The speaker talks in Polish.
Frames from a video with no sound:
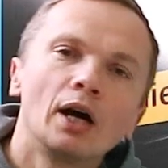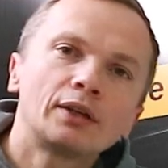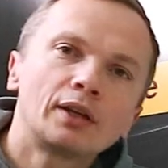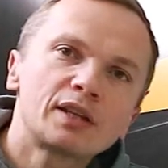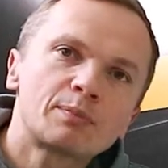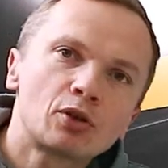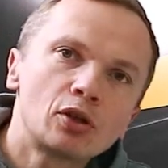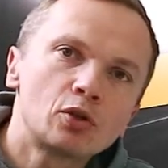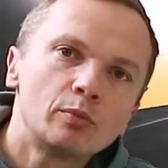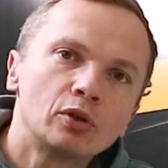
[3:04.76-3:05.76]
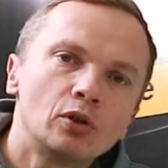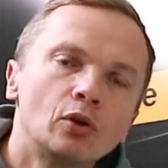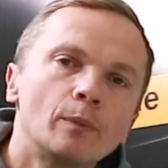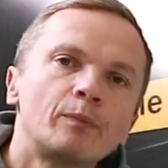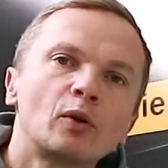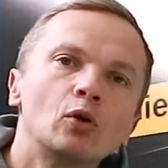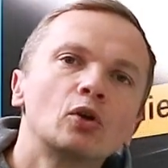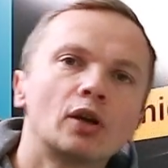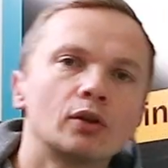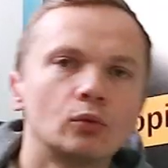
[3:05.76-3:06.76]
A teraz przejdźmy do
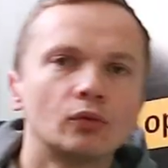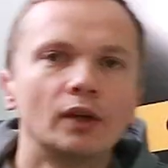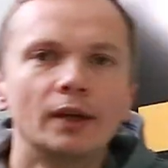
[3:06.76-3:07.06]
konkretów.